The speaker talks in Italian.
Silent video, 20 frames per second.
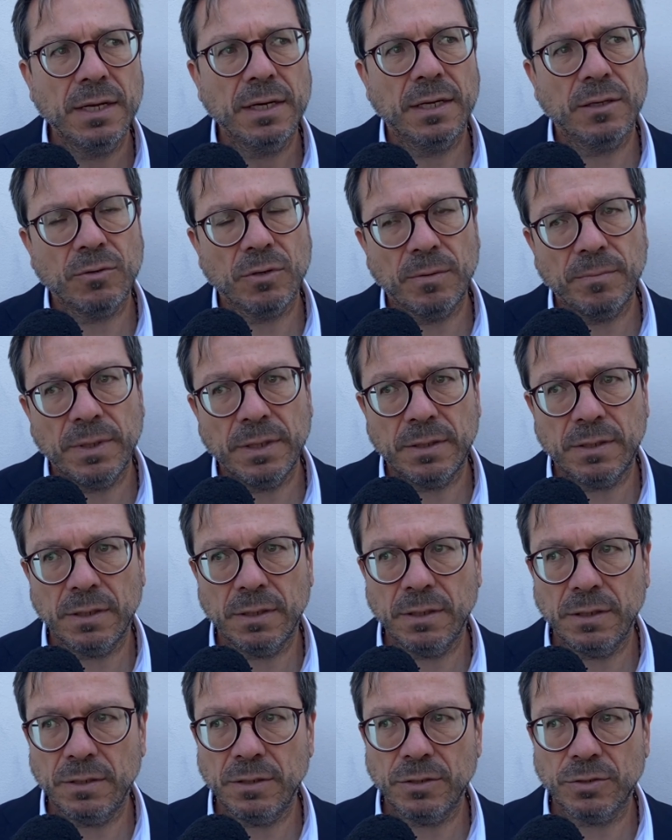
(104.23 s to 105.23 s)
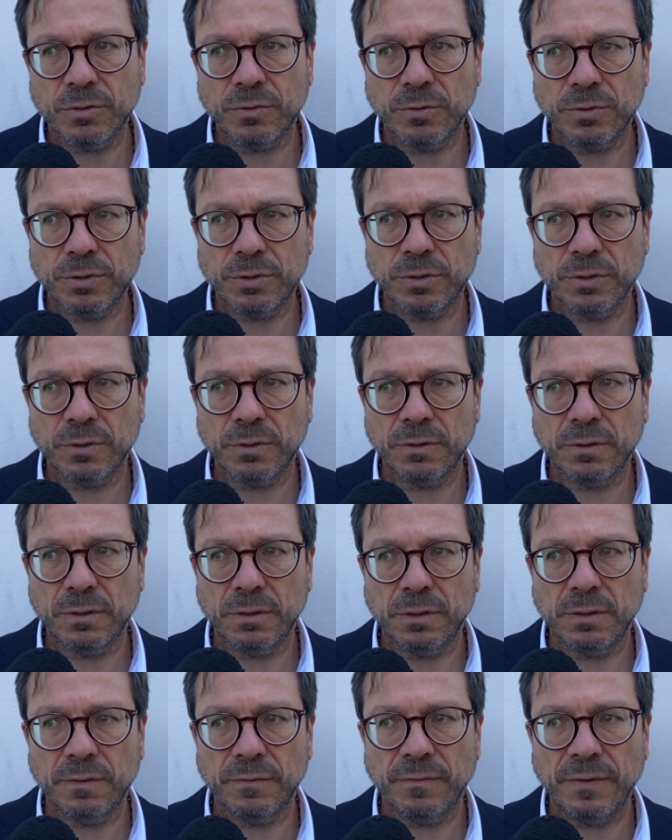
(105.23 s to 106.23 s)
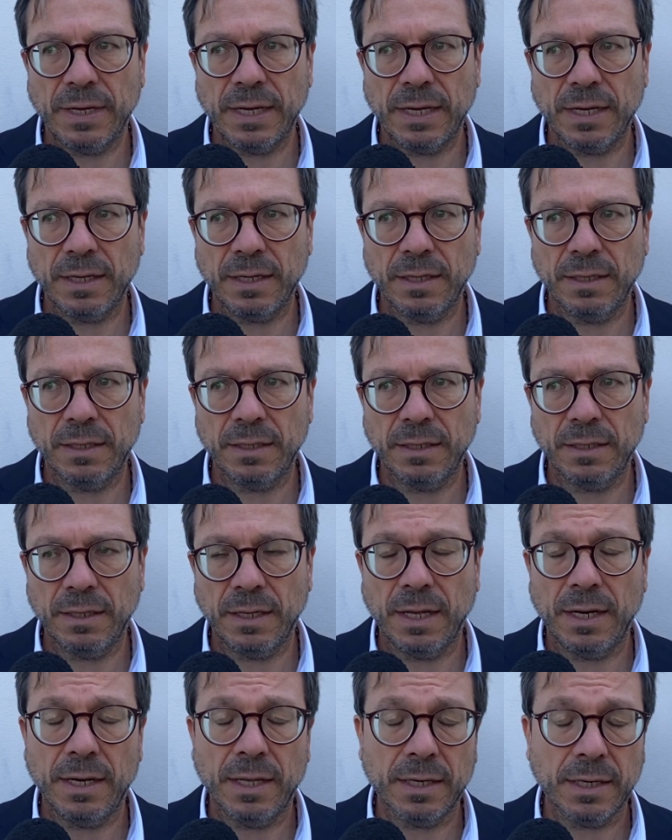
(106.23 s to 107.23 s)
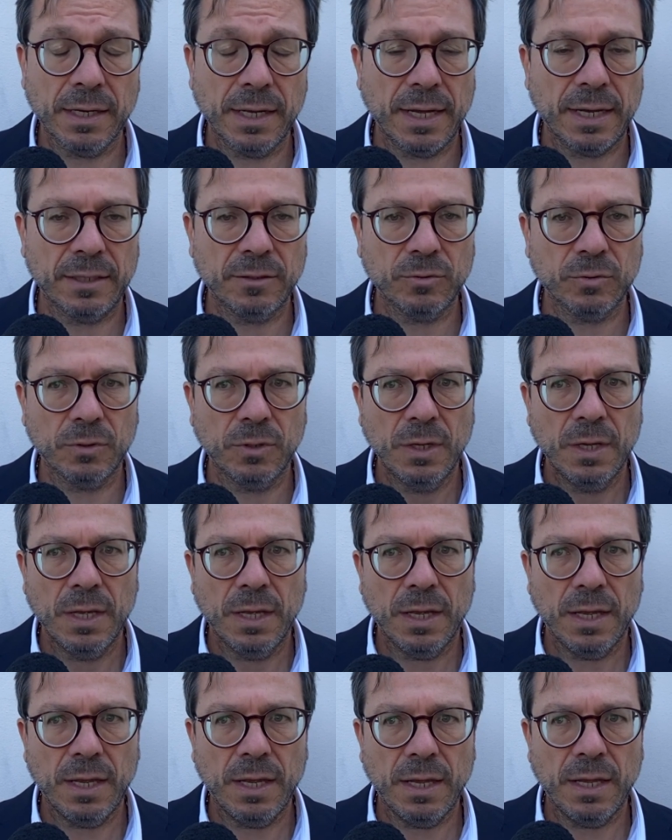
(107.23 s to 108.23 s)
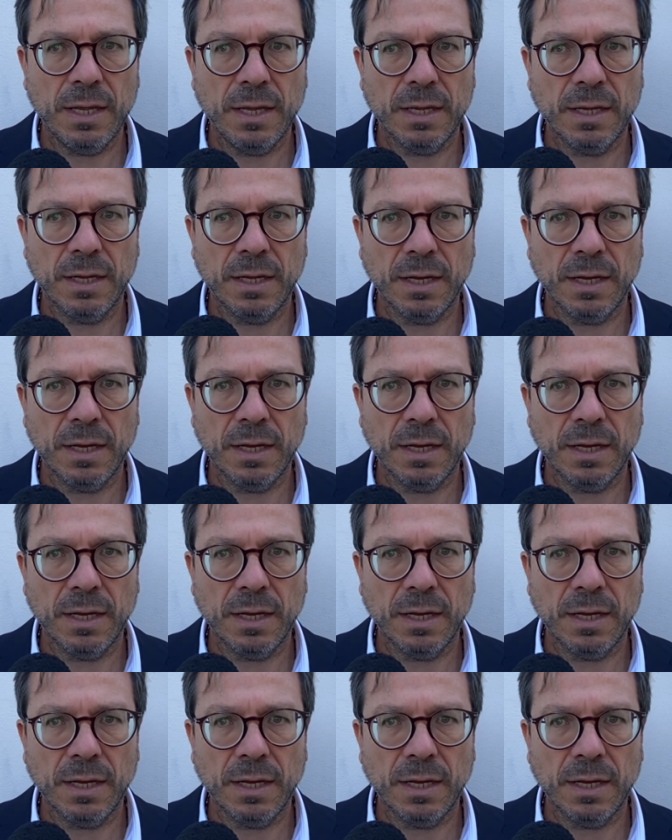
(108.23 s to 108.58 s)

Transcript: Naturalmente il discorso eh, va eh, allargato e eh,